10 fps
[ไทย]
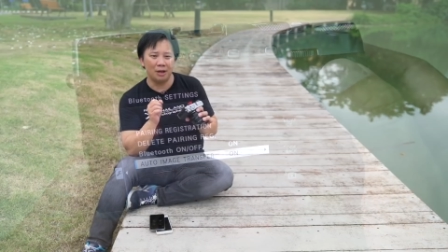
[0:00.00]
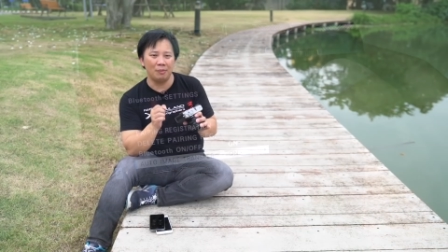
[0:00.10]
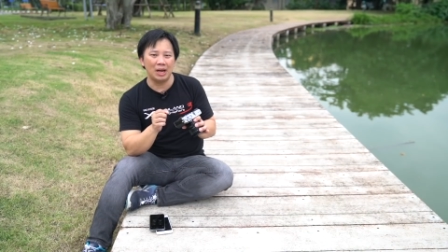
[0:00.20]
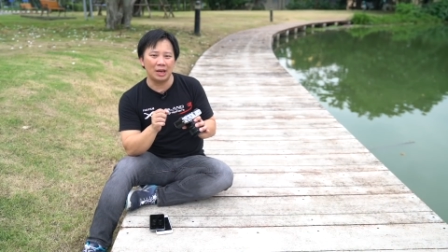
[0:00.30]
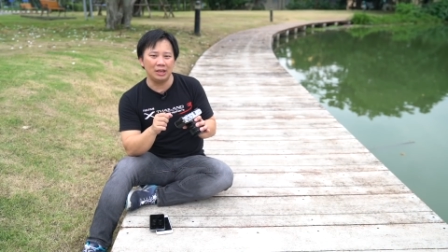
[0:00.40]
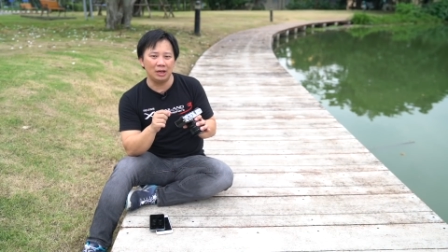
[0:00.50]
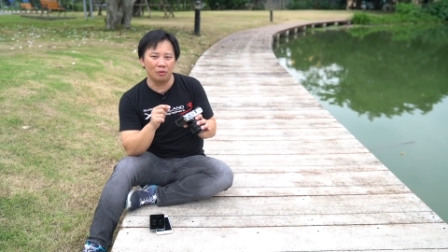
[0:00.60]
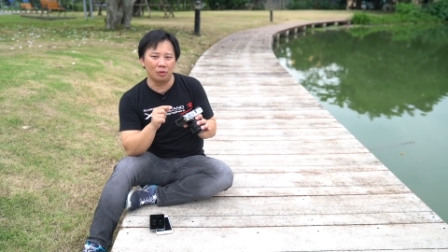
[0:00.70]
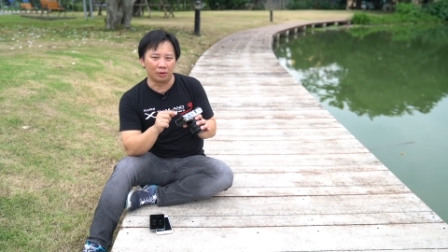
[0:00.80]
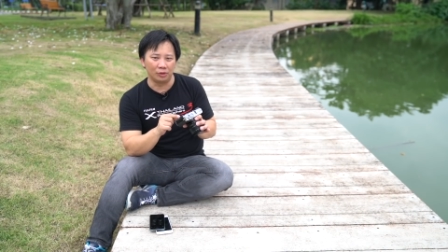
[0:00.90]
แล้วเวลาที่เรา
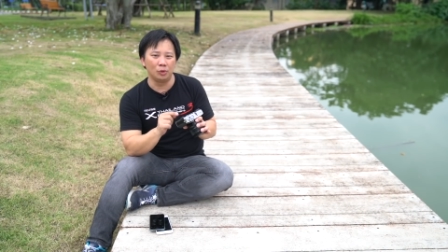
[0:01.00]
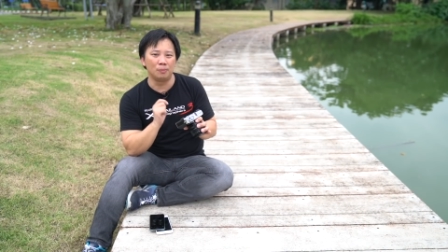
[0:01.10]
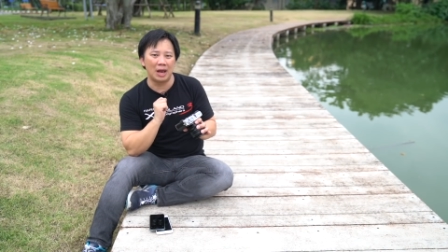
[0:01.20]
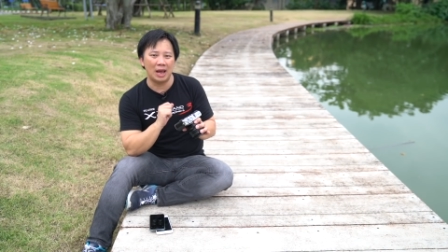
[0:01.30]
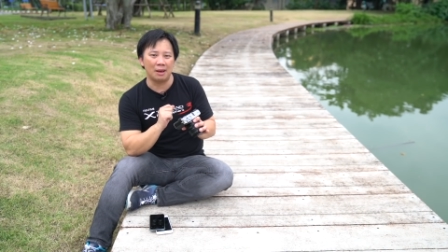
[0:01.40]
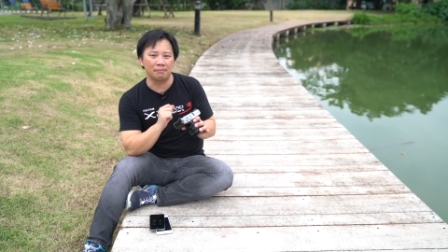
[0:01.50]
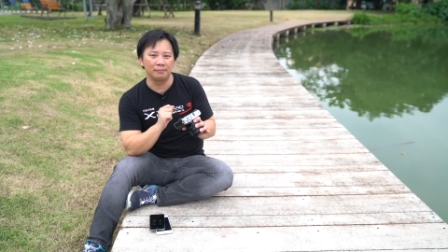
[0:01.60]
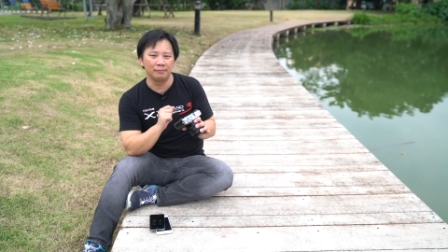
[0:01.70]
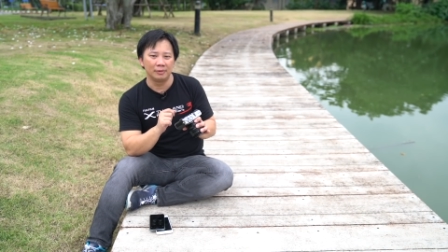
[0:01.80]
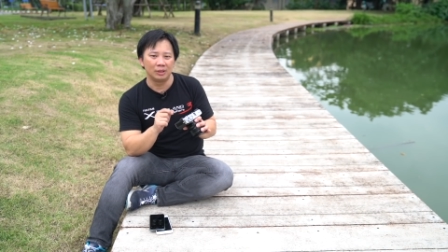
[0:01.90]
กดดูภาพ
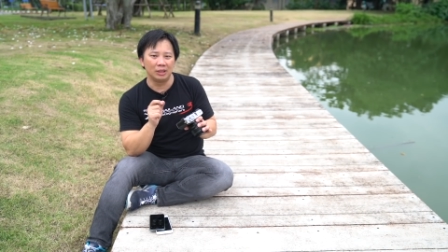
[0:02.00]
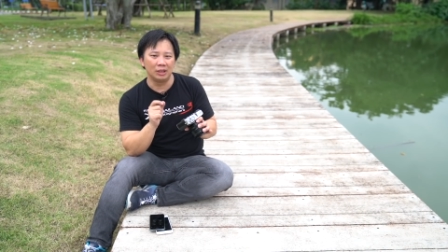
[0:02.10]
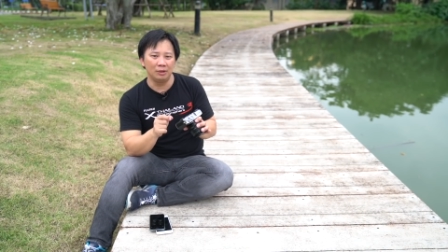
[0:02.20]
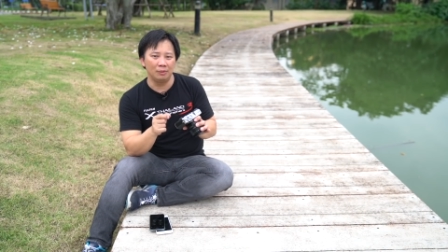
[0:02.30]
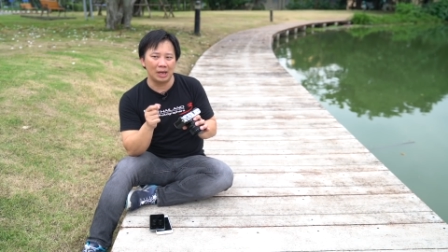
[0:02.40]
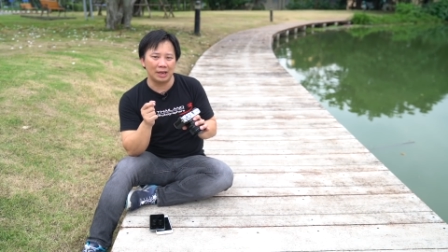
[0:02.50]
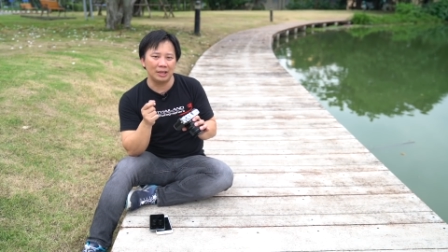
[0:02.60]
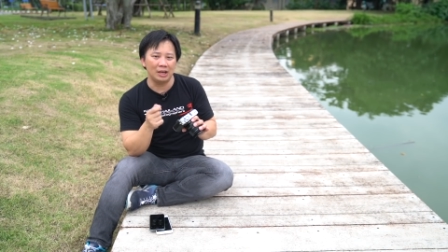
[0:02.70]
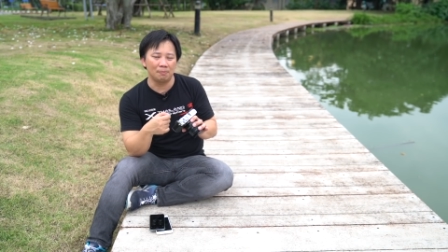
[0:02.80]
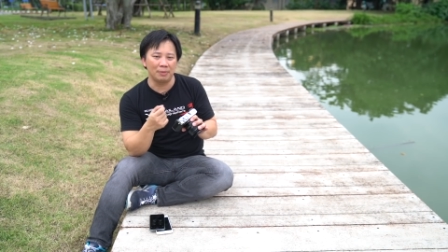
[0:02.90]
หรือเวลา
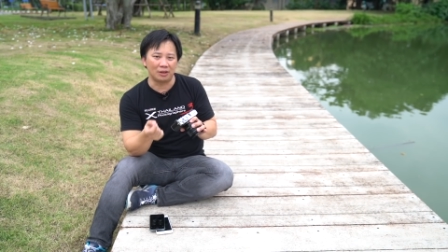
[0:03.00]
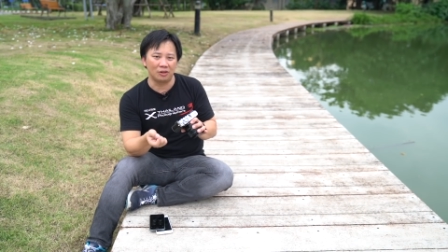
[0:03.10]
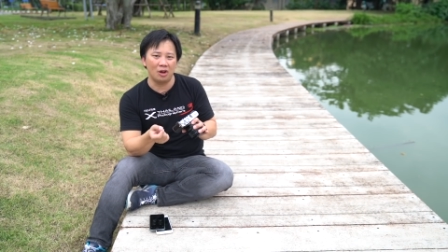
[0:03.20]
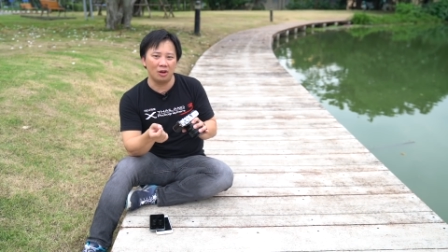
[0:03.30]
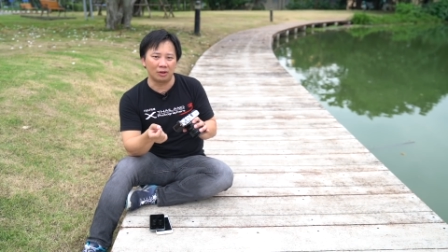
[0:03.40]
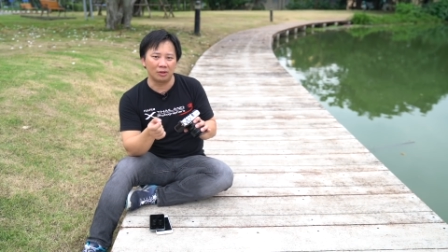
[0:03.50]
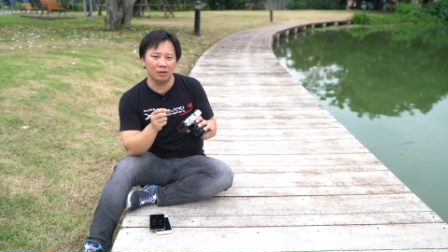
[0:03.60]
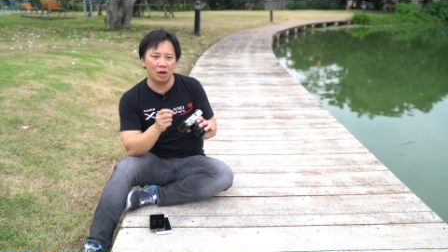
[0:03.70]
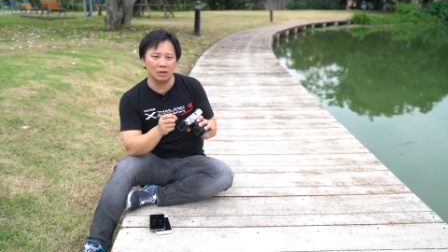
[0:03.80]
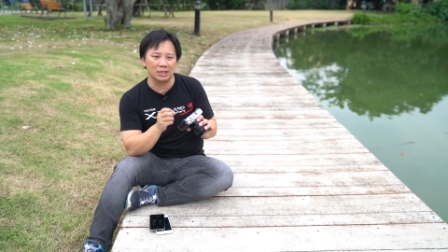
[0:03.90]
ที่เราปิดกล้อง
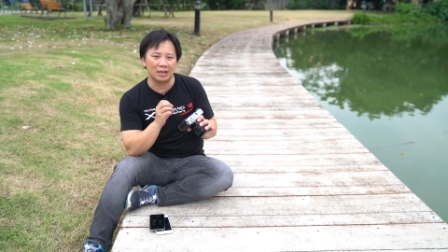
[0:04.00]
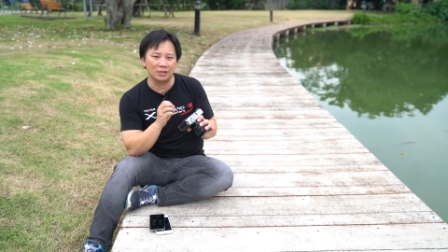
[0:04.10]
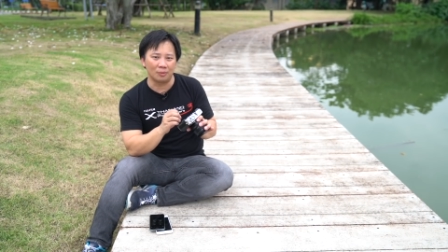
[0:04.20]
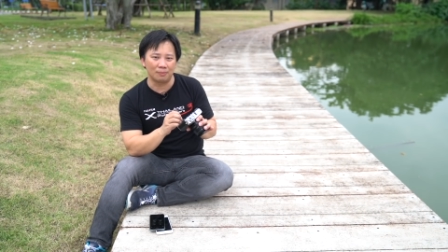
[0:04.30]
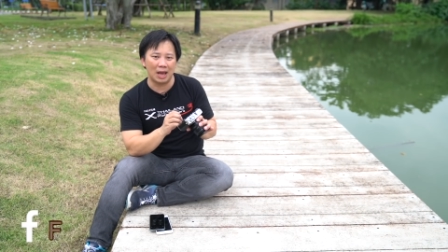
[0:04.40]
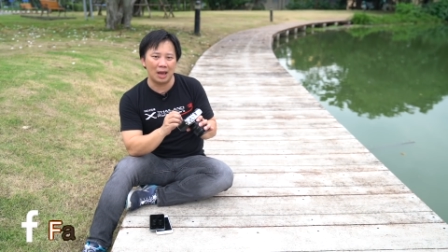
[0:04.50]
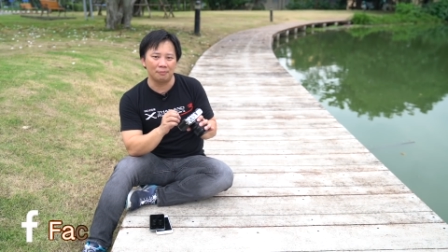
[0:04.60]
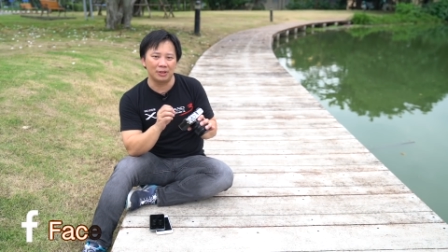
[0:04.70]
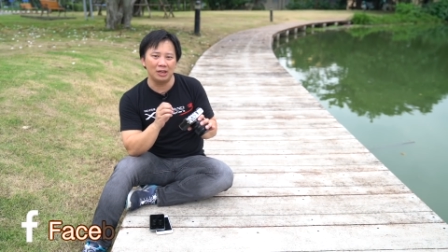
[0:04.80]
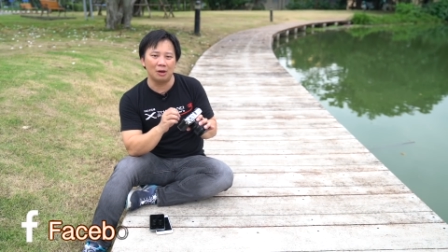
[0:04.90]
กล้องจะส่งภาพที่